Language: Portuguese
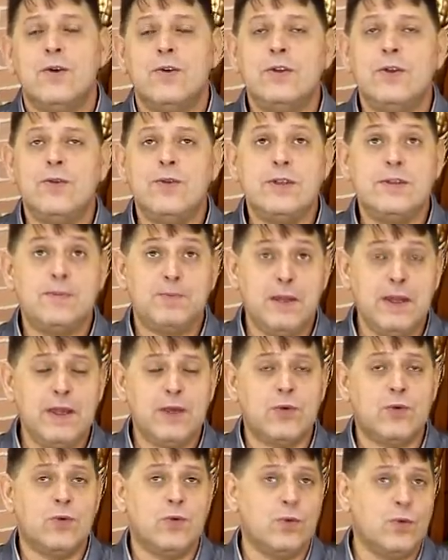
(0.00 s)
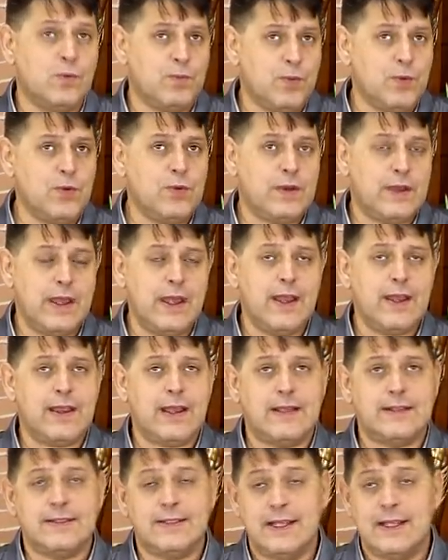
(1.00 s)
onde eu explico o porquê
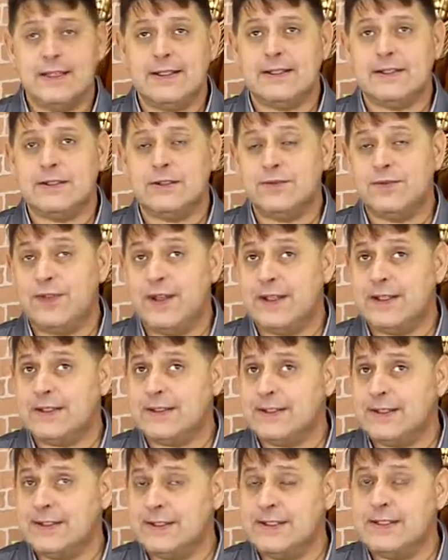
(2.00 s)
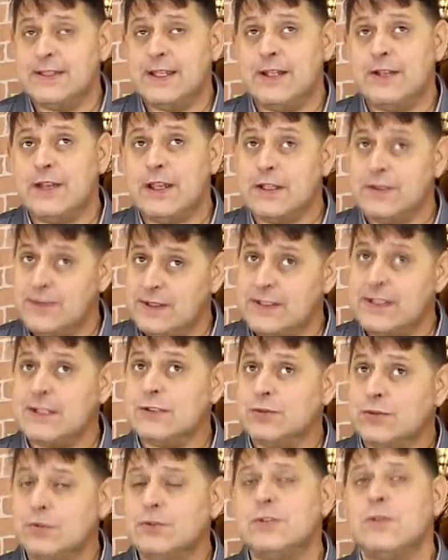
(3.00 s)
que as lendas são feitas desse jeito que às vezes
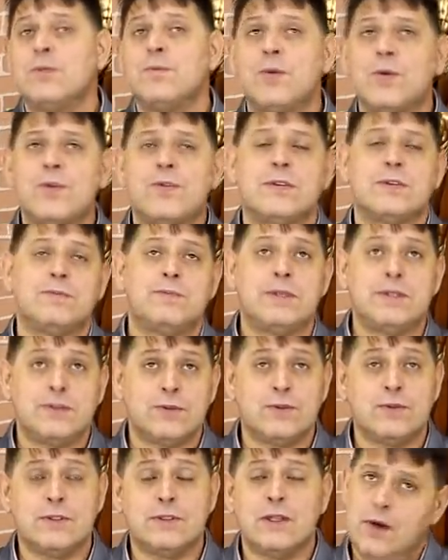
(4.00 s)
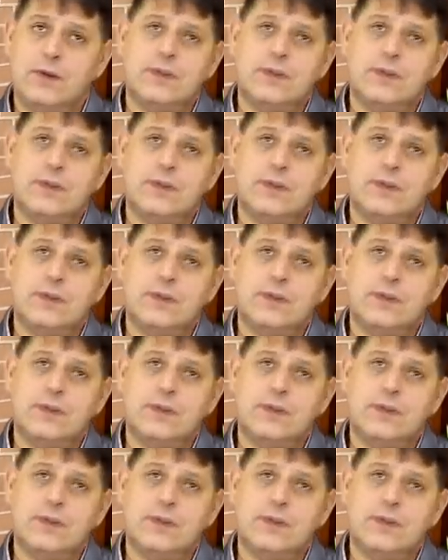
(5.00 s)
assusta um pouco as pessoas.